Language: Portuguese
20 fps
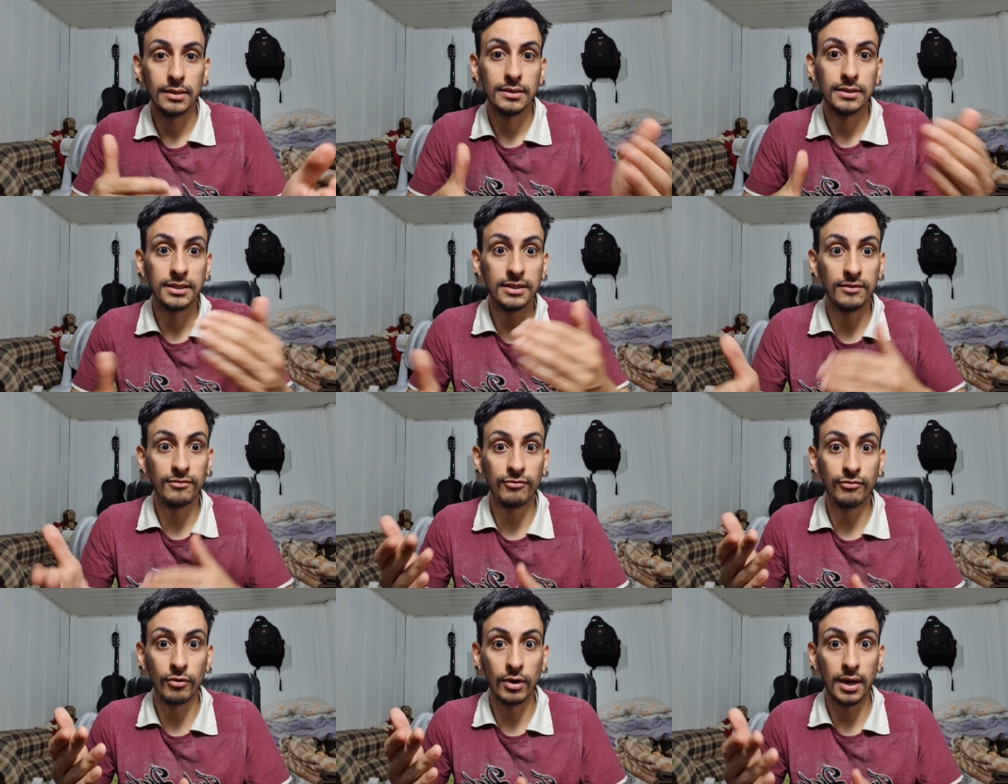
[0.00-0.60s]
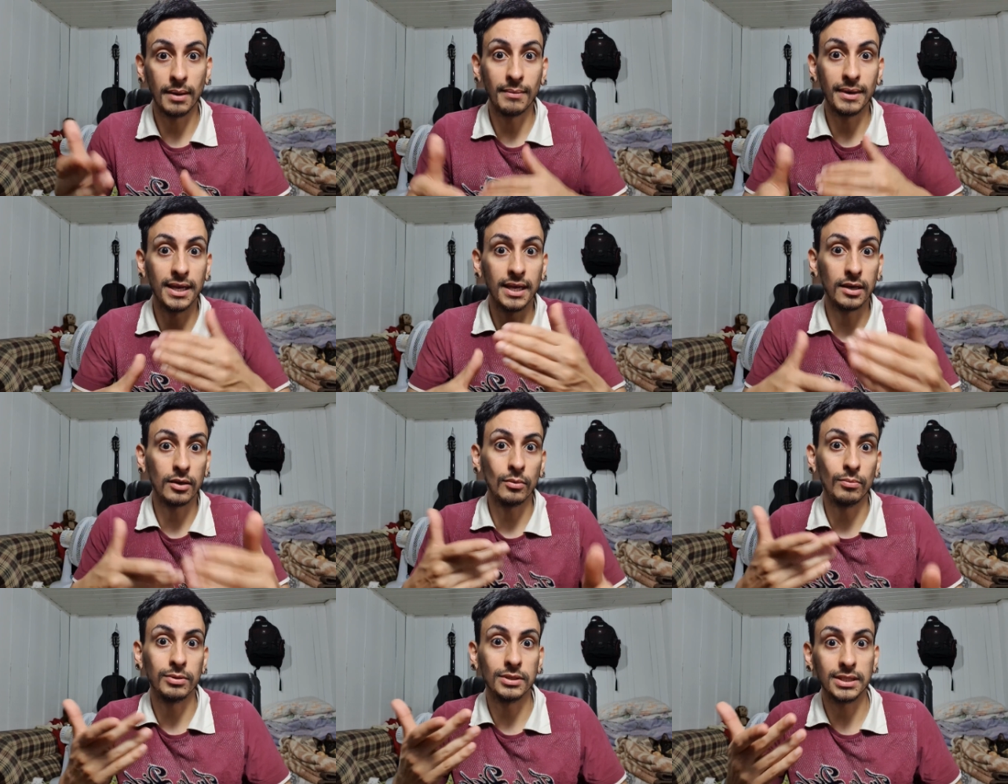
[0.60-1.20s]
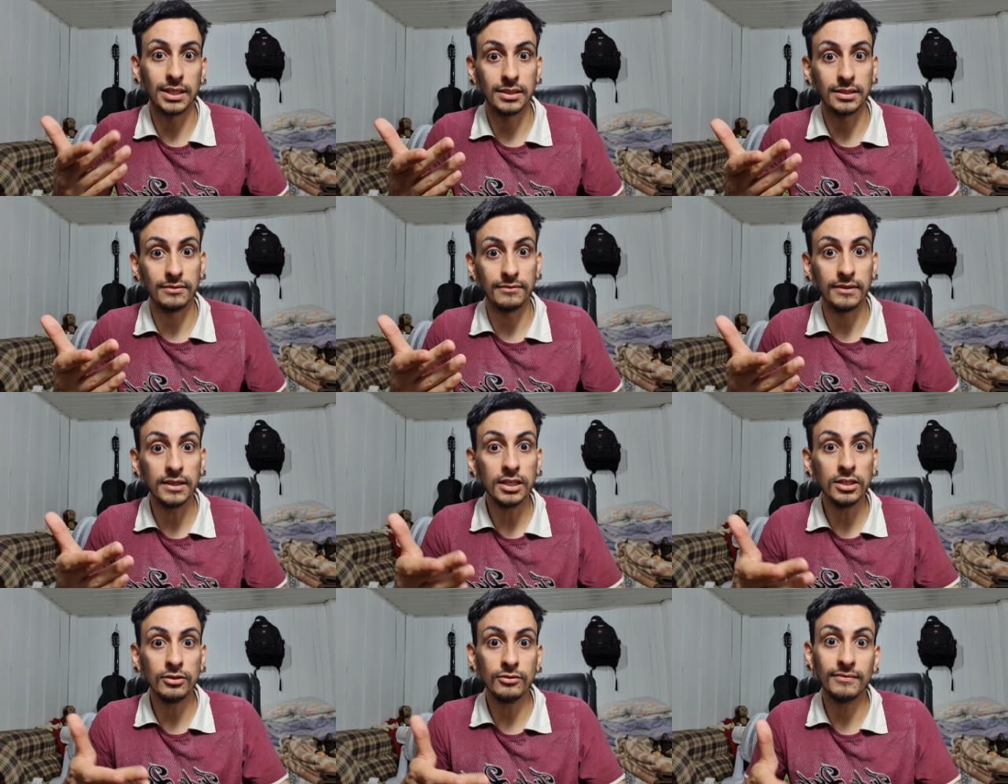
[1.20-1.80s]
se for amanhã que eu postar esse
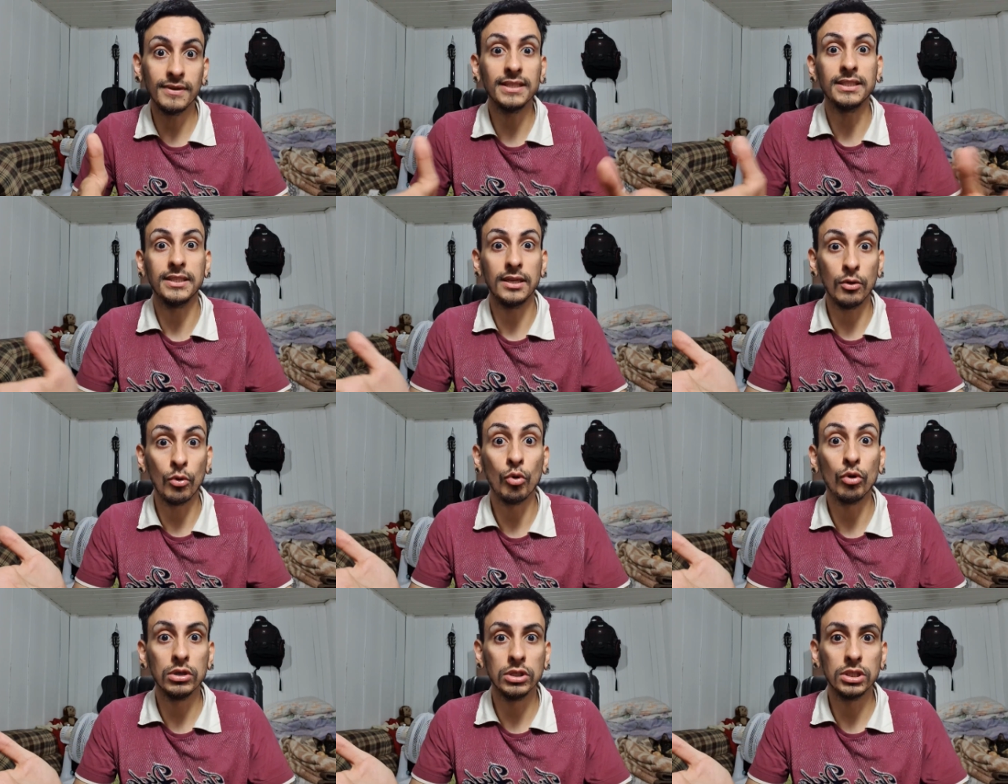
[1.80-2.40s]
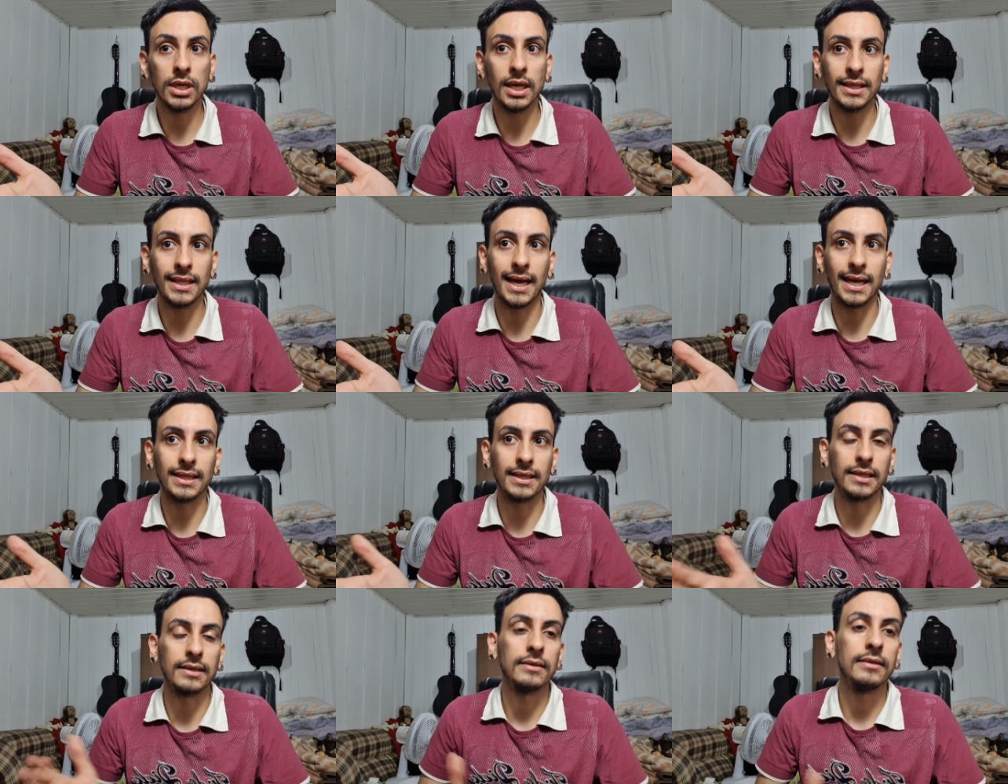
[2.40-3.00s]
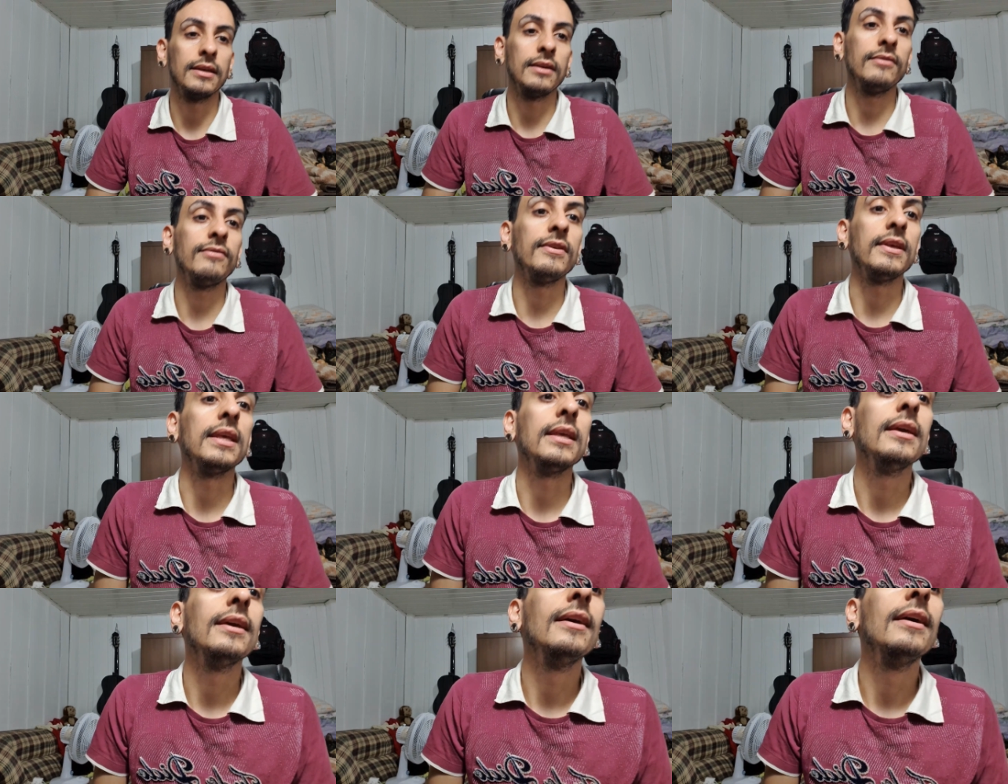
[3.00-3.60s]
vídeo, vai ser hoje a data. Enfim,